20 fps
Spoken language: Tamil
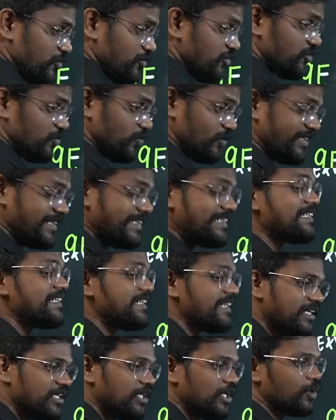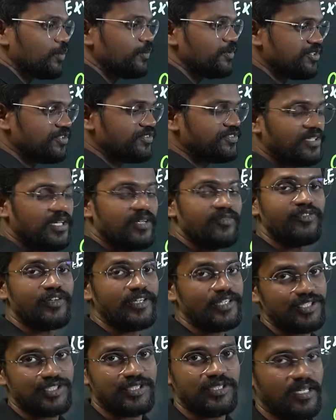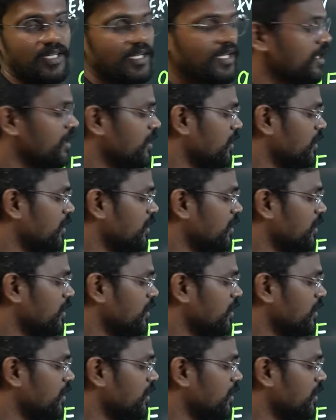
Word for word: ஃபோர்ஸஸ் வந்து கிரியேட் ஆகும் விச் இஸ் அ ஃப்ரிக்ஷனல்